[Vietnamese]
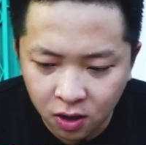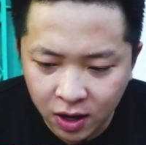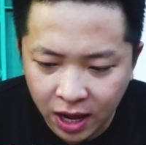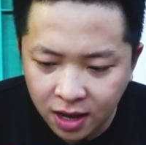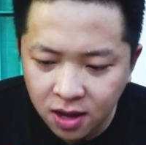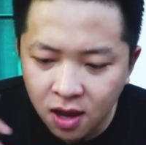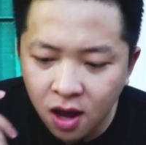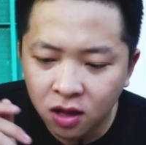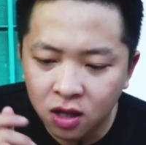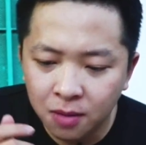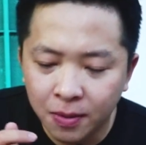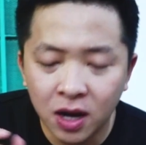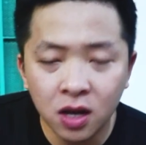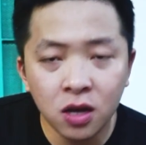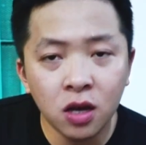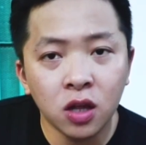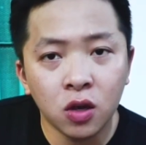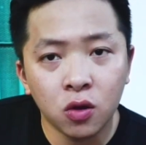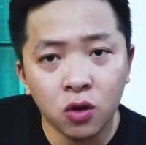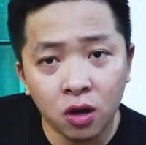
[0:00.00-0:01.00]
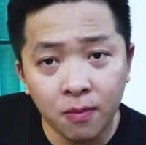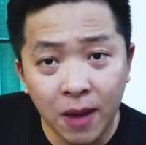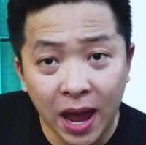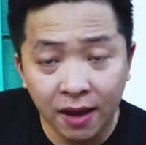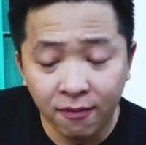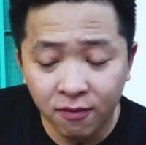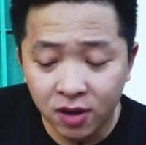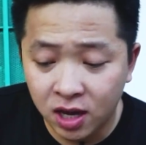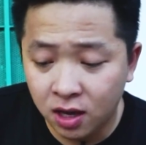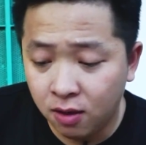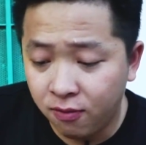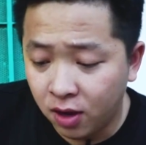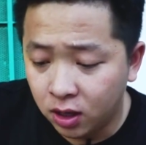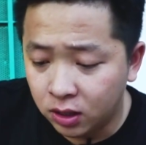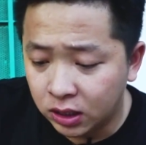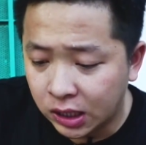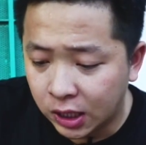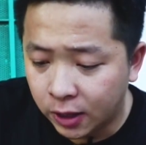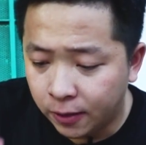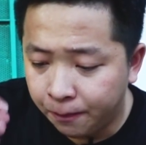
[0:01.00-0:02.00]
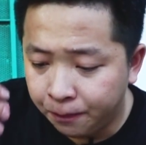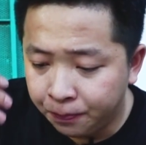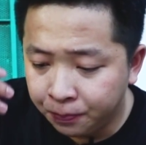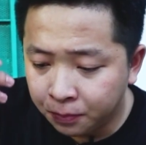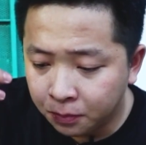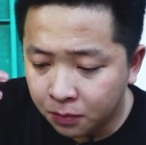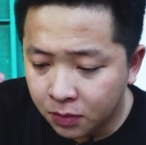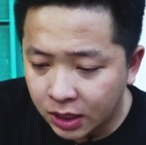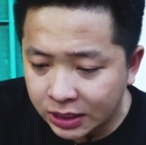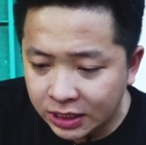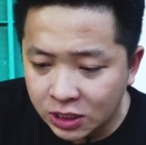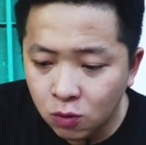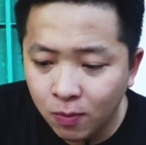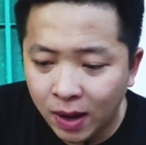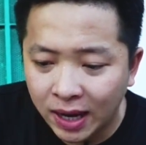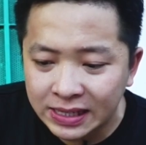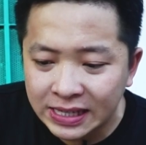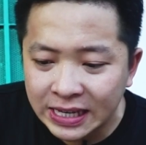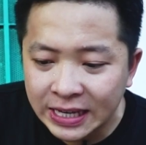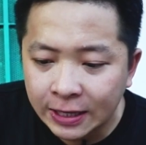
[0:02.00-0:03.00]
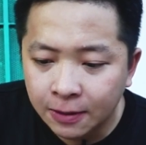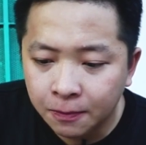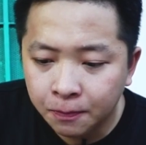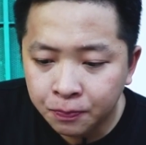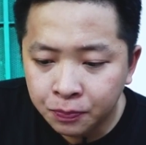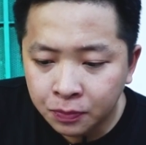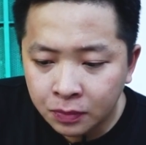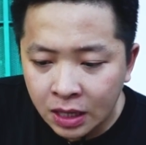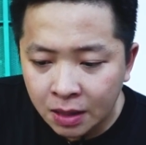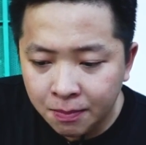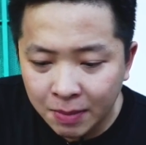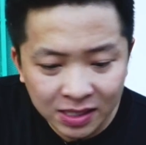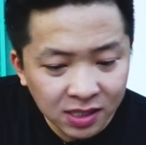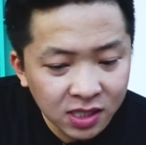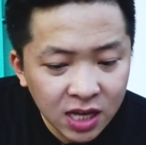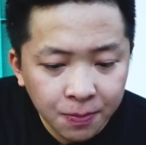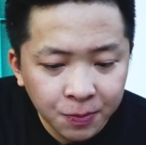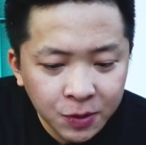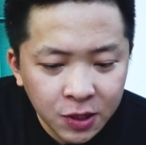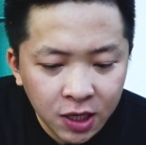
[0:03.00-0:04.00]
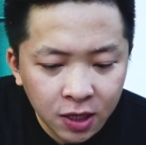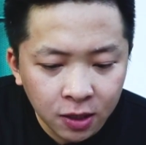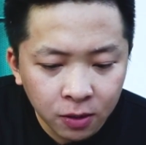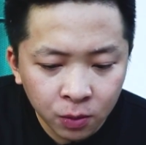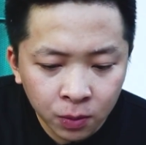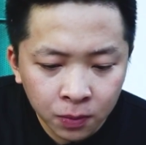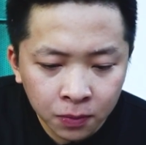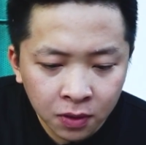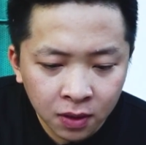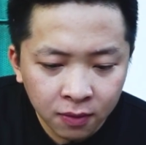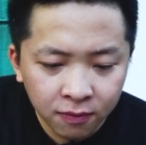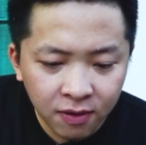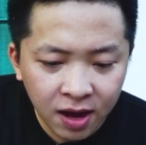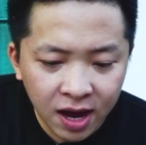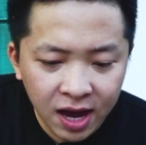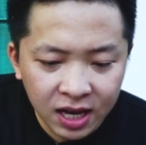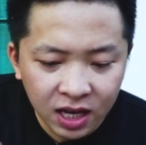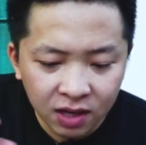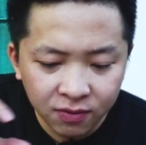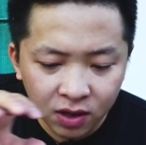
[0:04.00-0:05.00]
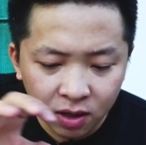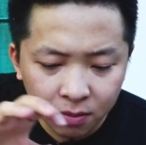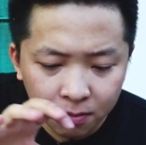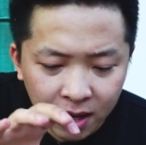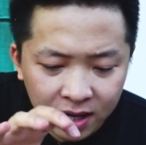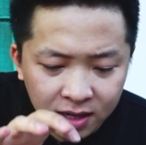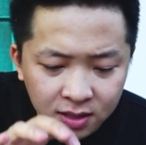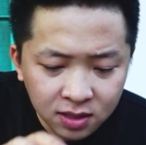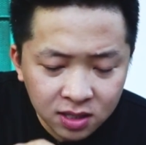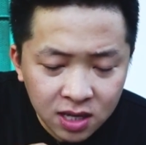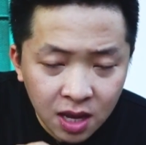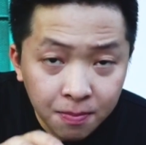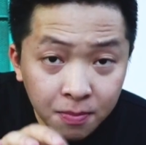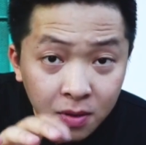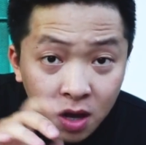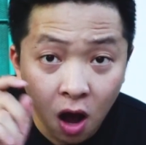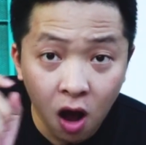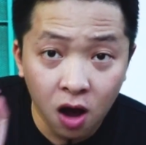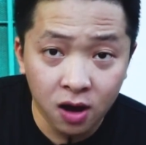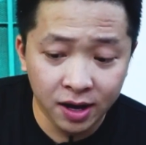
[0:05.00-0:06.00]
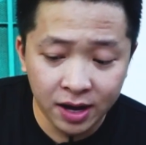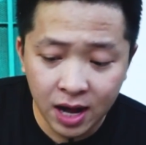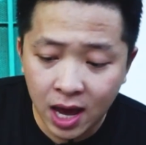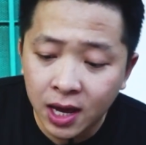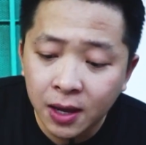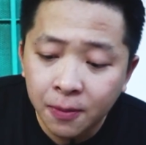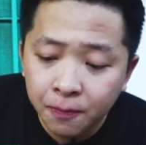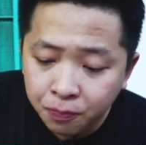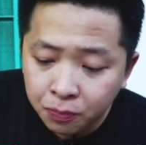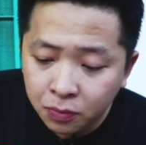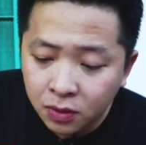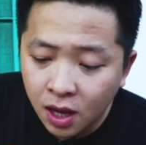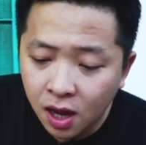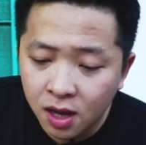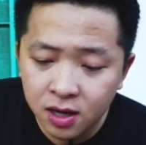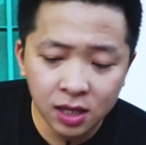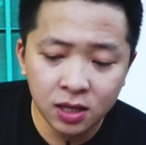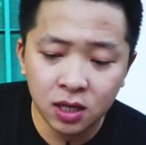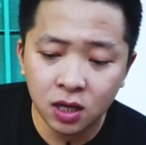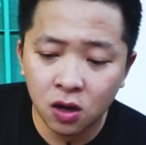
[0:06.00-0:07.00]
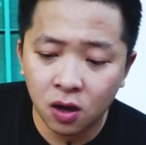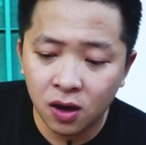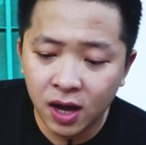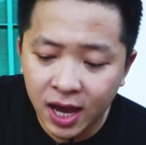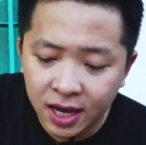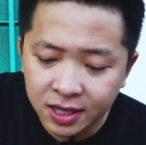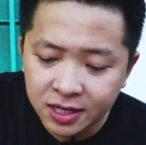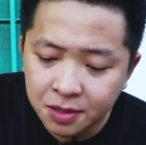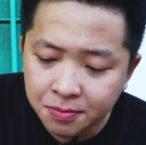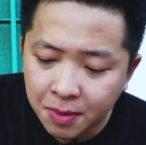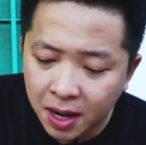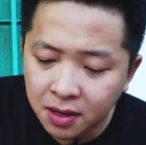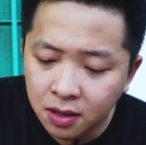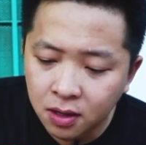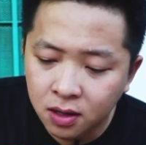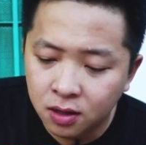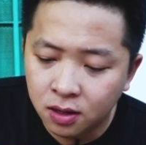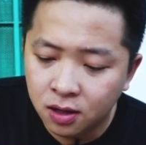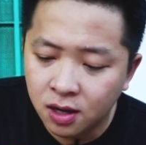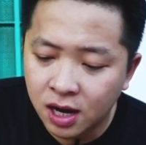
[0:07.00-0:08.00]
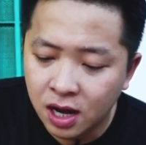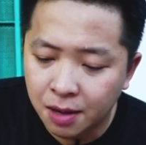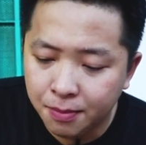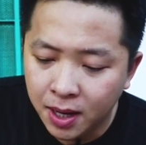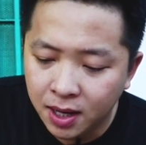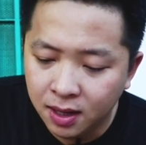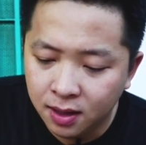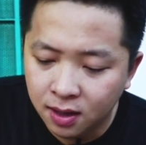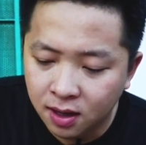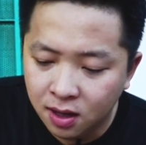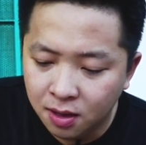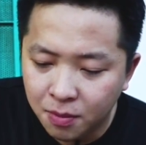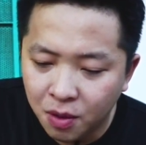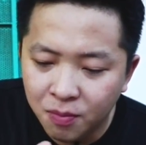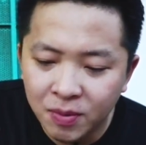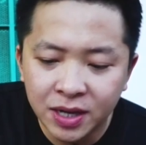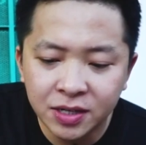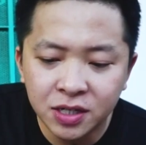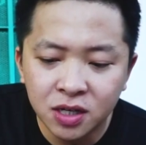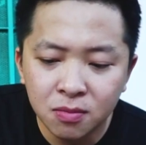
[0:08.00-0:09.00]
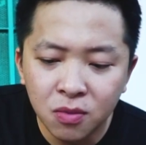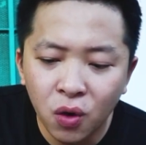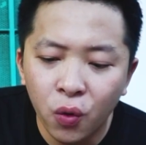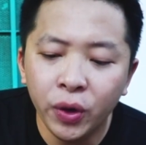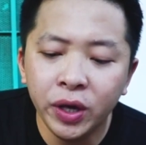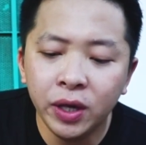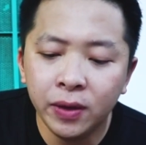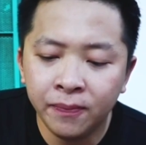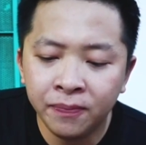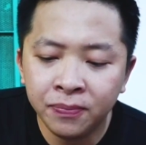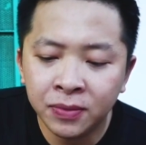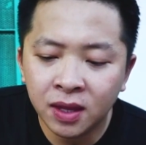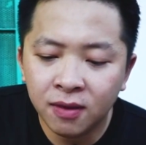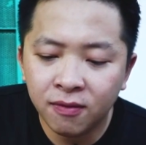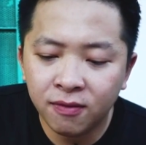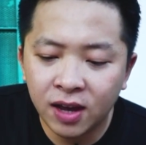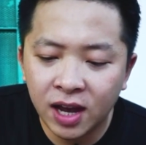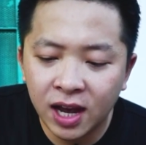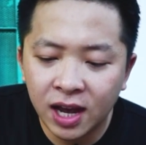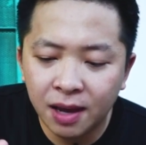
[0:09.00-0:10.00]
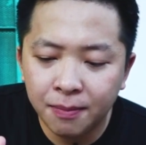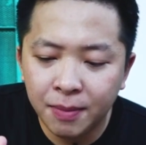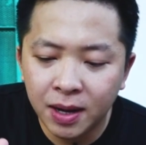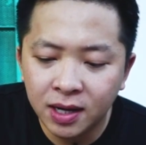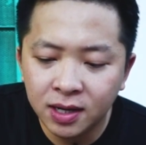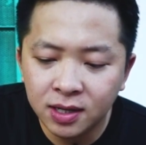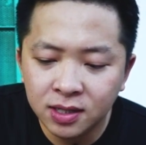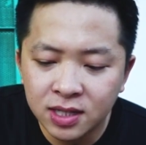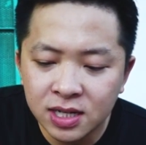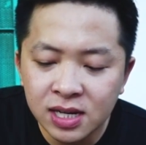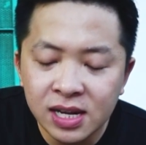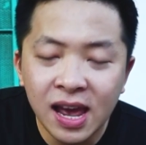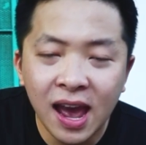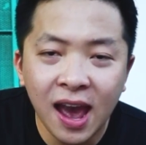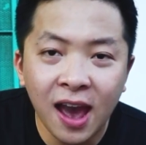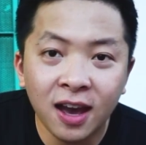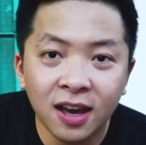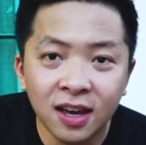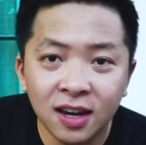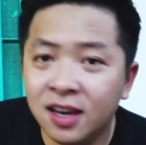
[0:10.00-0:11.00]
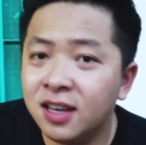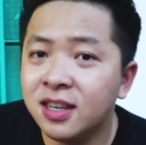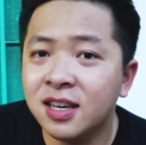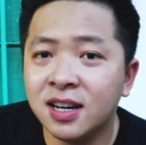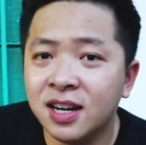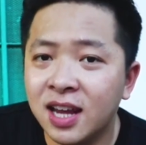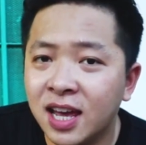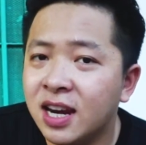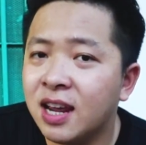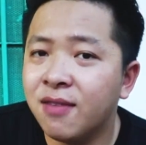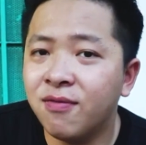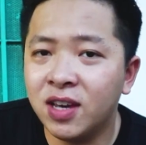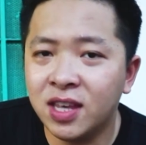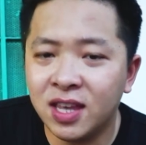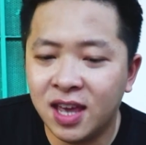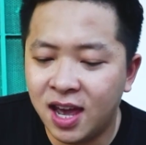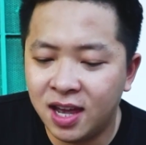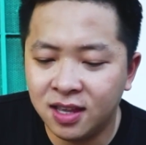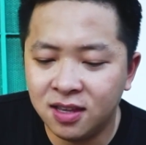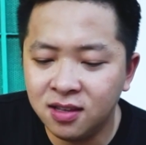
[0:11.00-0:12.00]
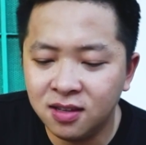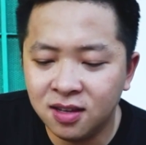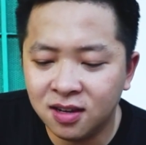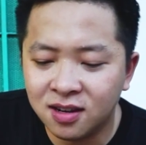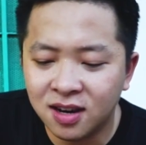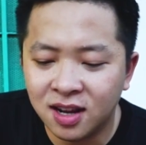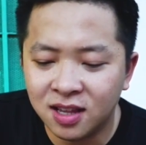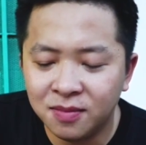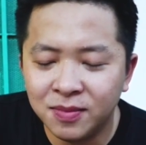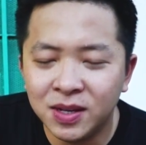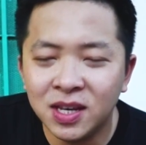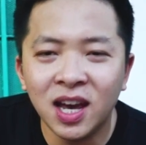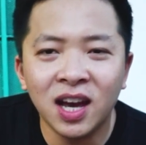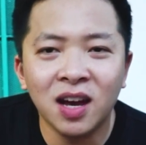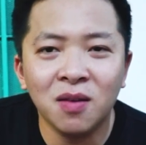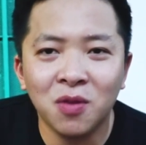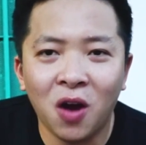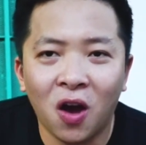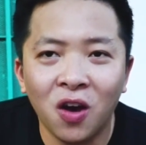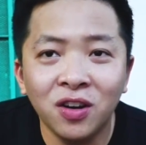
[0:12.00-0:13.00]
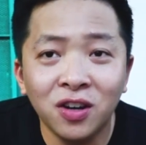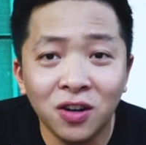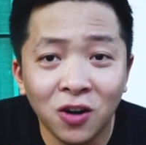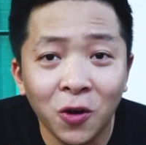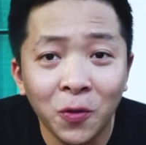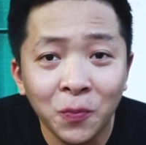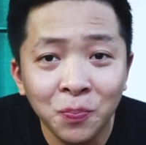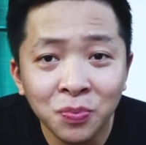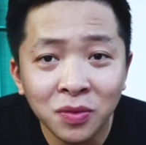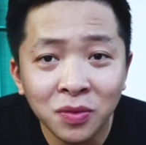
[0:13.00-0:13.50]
hồi nãy giờ thì bà đã giới thiệu cho các bạn về phần uh, xíu mại chiên bánh xếp chiên và cái phần bánh xếp ngọt ở đây ở đây thì còn hai chiếc bánh nữa đó là bánh ờ, bông lan trứng muối và bánh trứng gà cái này chắc lát đem về nhà chứ thật ra thì bây giờ không nổi nữa rồi